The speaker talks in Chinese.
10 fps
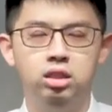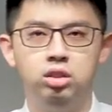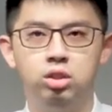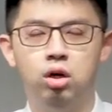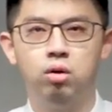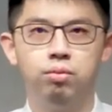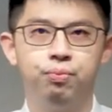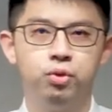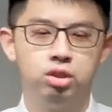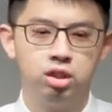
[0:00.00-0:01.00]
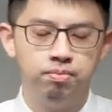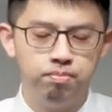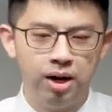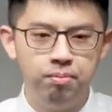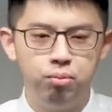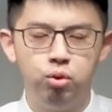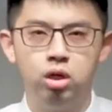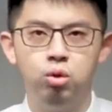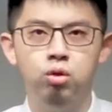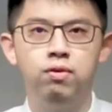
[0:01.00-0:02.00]
之后，神颁布了
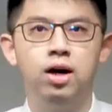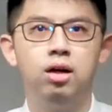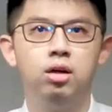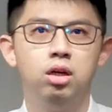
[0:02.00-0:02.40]
律法，